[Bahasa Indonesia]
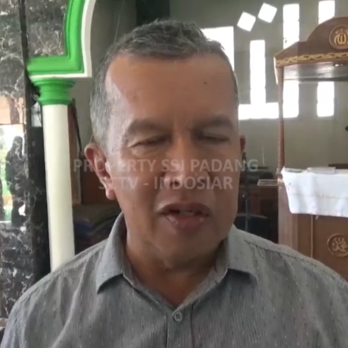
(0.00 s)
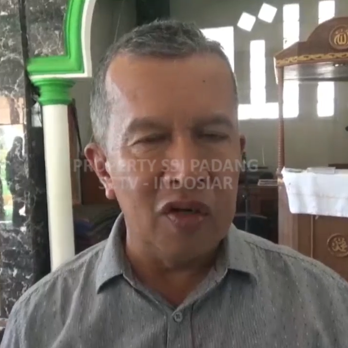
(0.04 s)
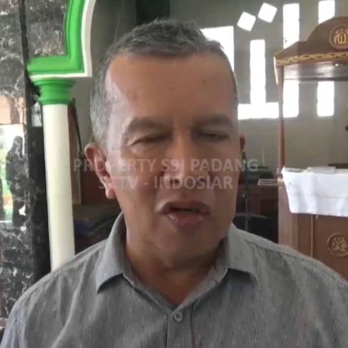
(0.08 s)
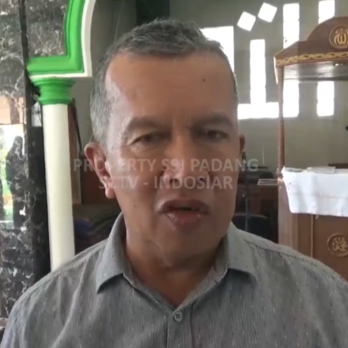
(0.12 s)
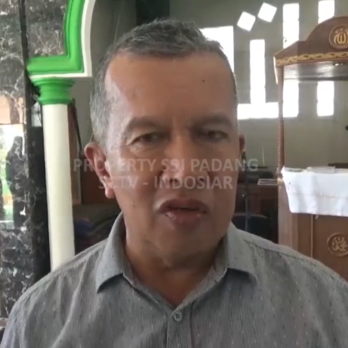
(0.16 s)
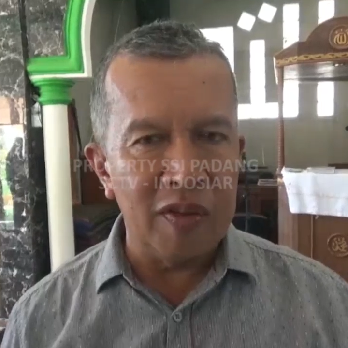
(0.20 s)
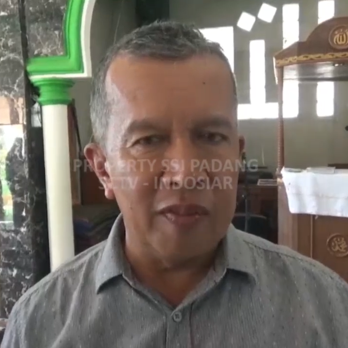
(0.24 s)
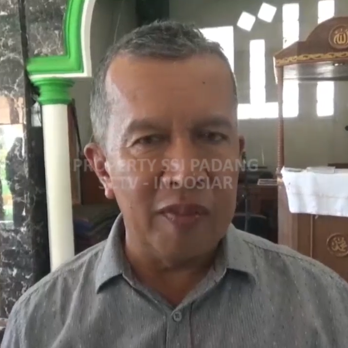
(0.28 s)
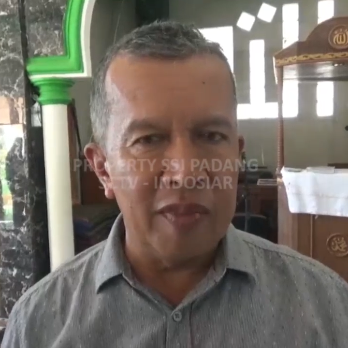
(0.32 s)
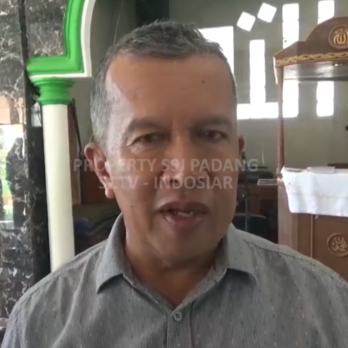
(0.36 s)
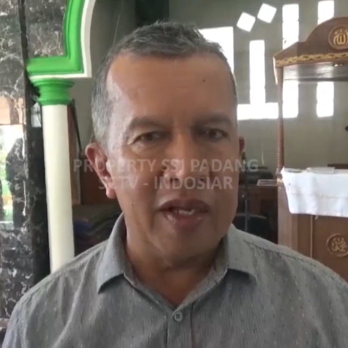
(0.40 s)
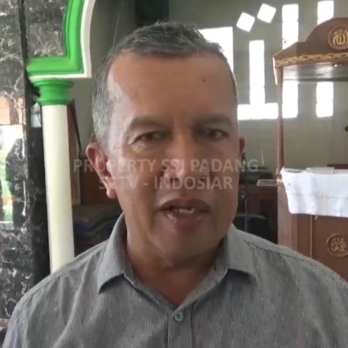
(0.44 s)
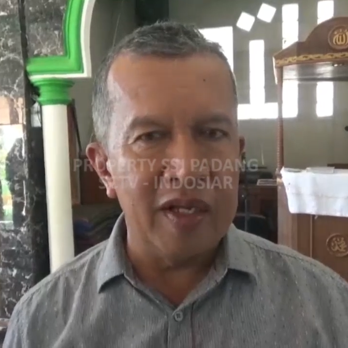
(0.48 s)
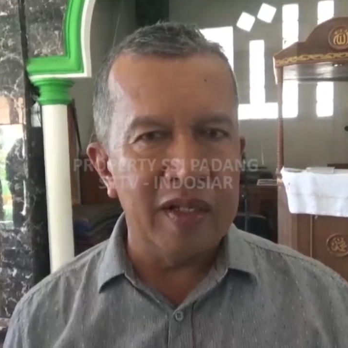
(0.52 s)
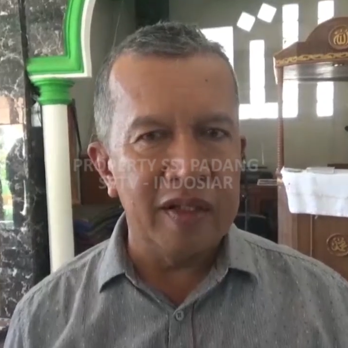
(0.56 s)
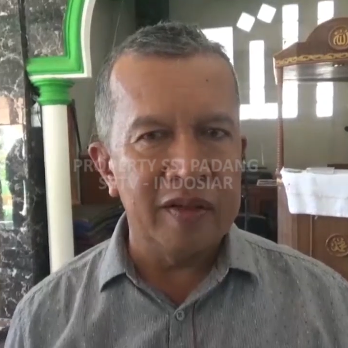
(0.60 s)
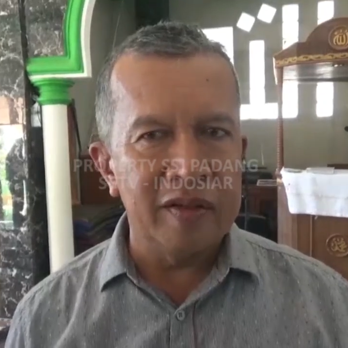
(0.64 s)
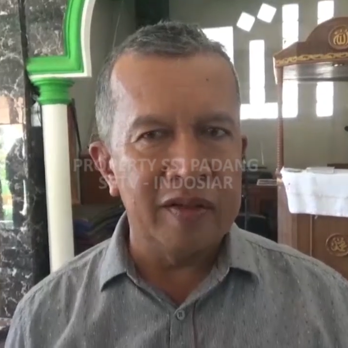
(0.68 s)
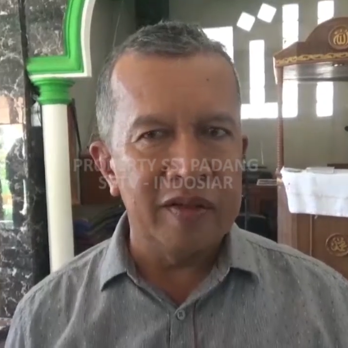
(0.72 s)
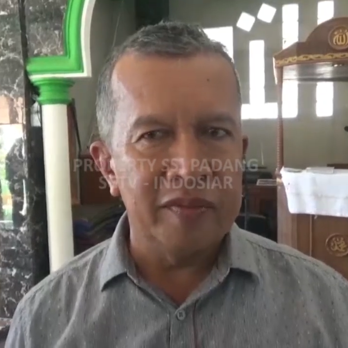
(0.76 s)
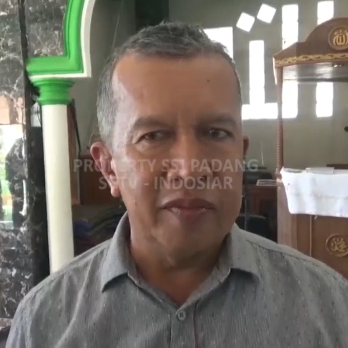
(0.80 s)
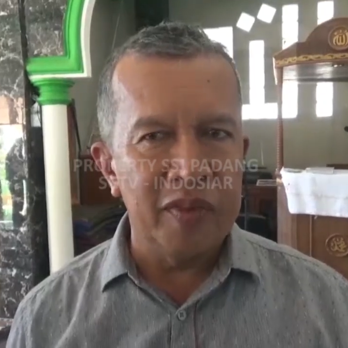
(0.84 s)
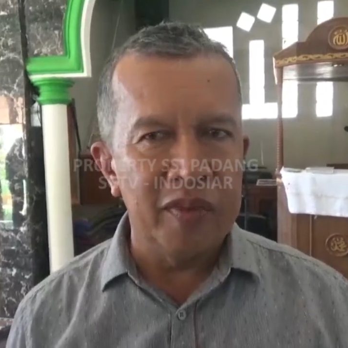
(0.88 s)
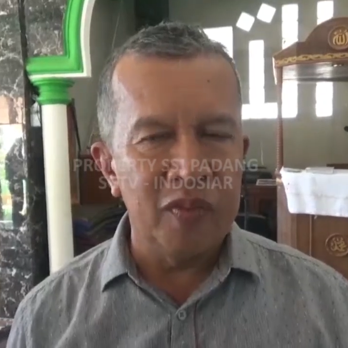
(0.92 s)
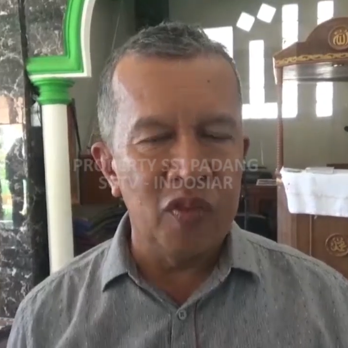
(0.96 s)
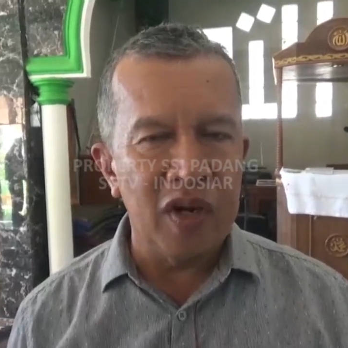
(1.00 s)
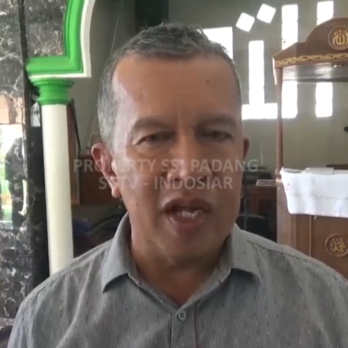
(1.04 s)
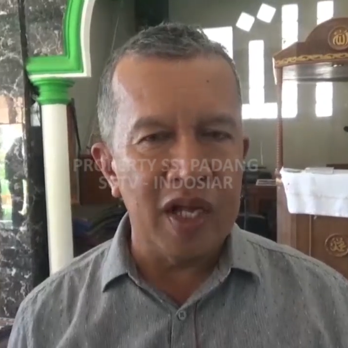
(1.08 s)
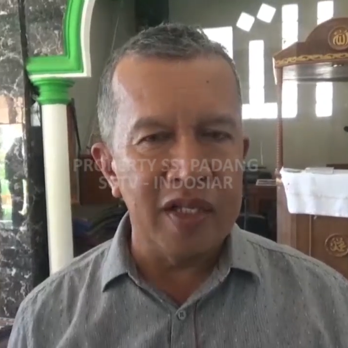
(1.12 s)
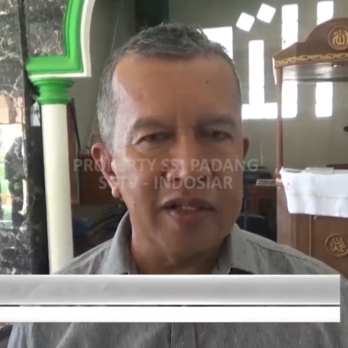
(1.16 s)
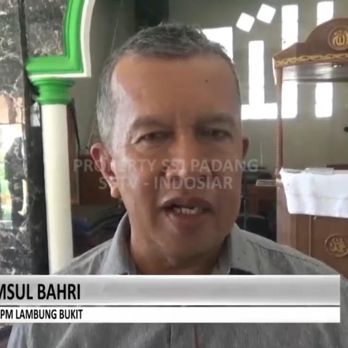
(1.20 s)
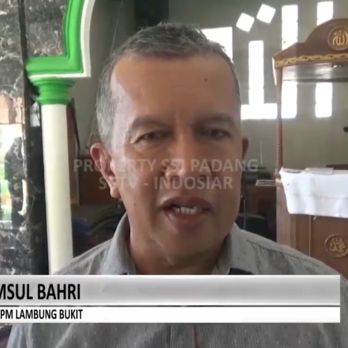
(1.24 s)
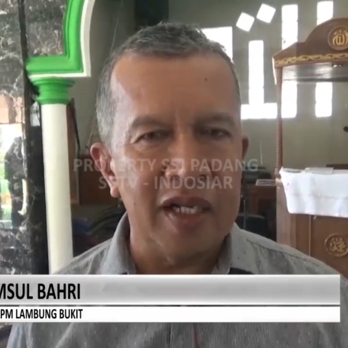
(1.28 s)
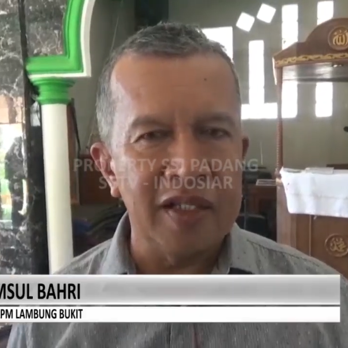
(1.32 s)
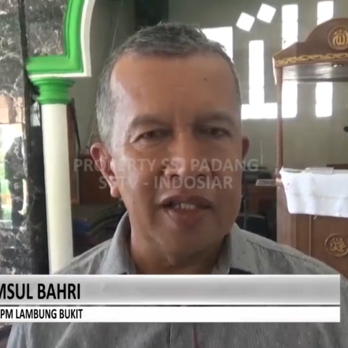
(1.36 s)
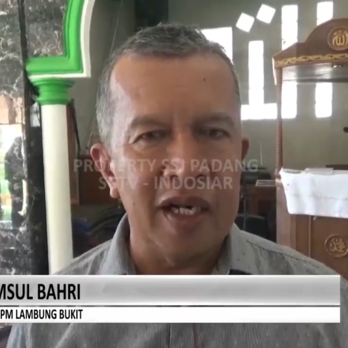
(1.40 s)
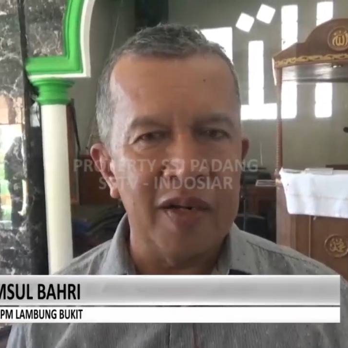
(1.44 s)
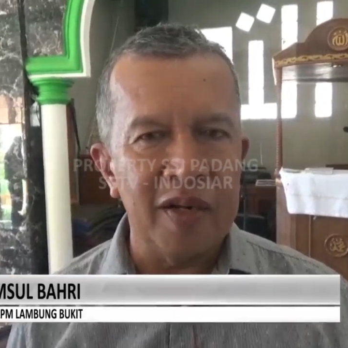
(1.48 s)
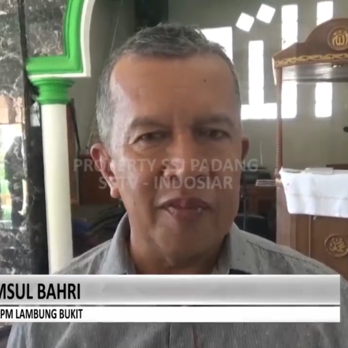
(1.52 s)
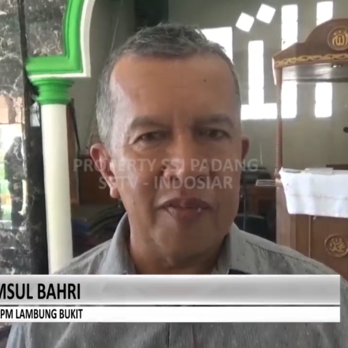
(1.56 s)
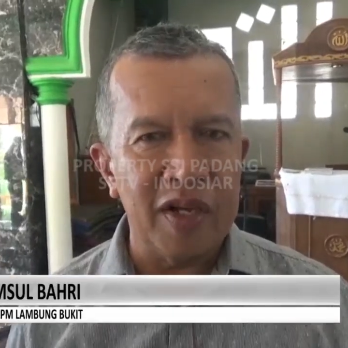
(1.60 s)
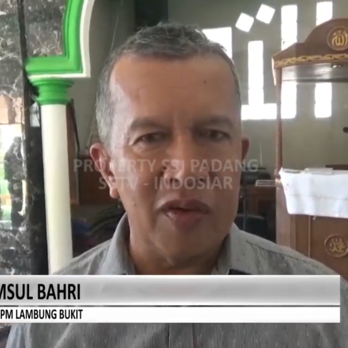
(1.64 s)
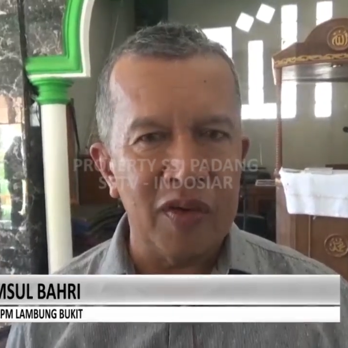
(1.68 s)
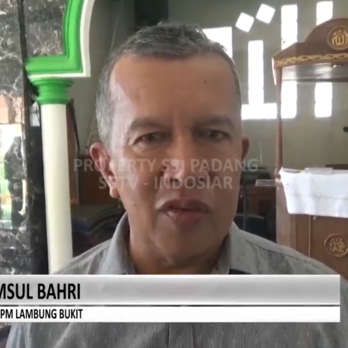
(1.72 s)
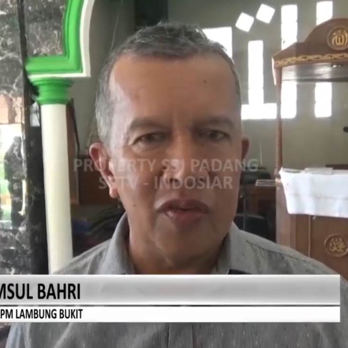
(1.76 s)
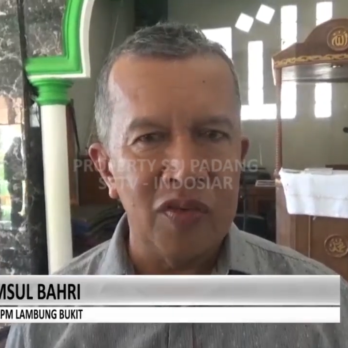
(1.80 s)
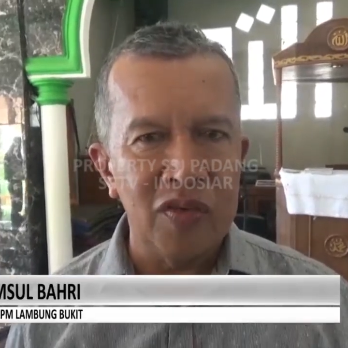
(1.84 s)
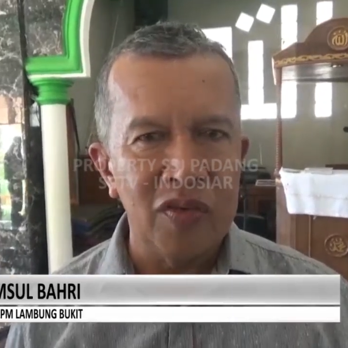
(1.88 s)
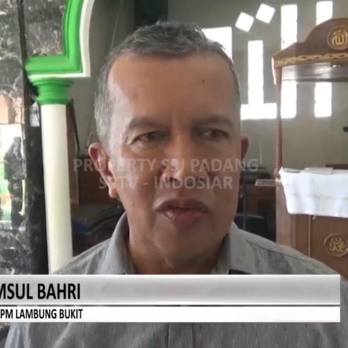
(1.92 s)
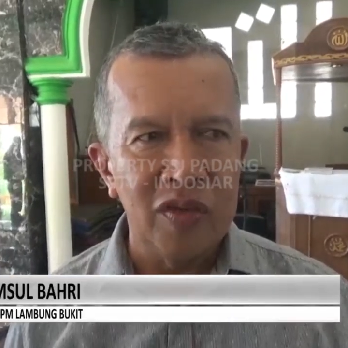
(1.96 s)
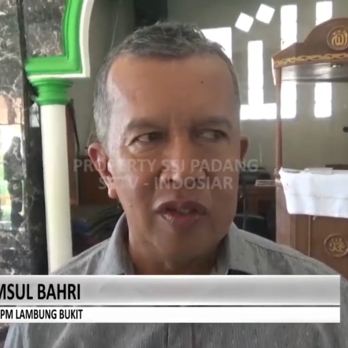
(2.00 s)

terutama bukan jalan-jalan baru